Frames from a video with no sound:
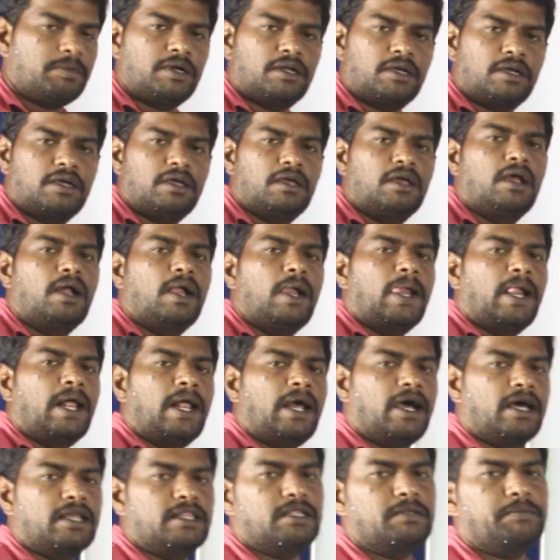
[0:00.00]
பண்ணுங்கள்
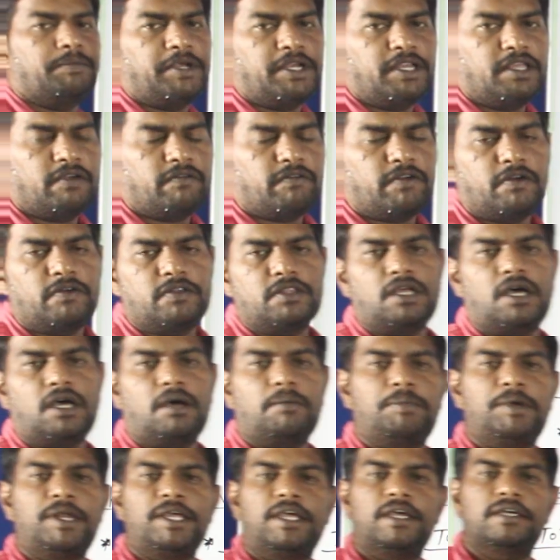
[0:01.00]
அதை பிடிஎஃப்பில் வந்து
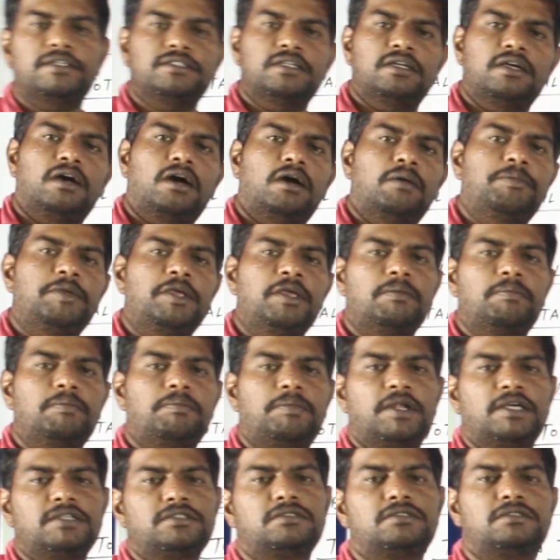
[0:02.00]
அப்ளிகேஷன் காப்பி
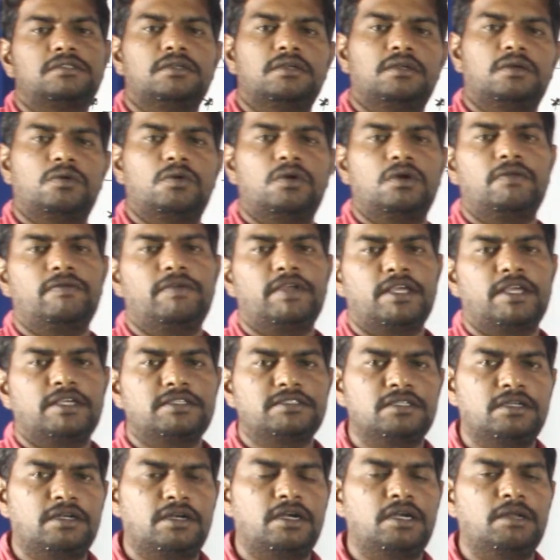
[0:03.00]
ப்ளஸ்
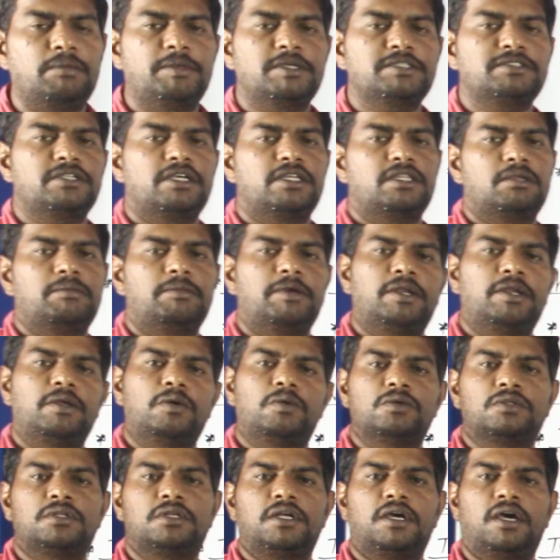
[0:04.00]
நோட்டிஃபிகேஷன் ரெண்டுமே சேர்ந்த மாதிரி
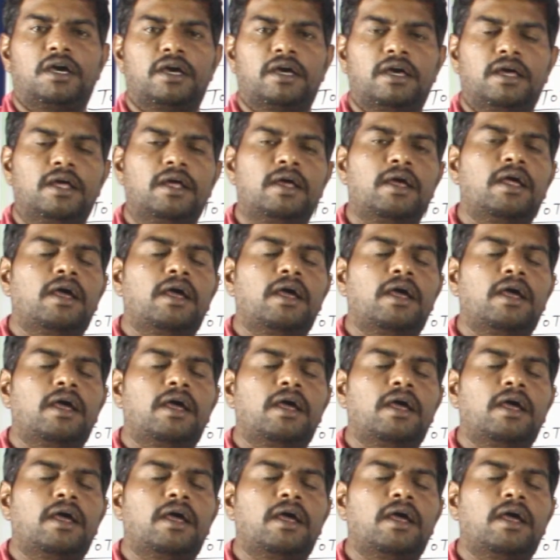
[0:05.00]
கொடுத்துருக்காங்க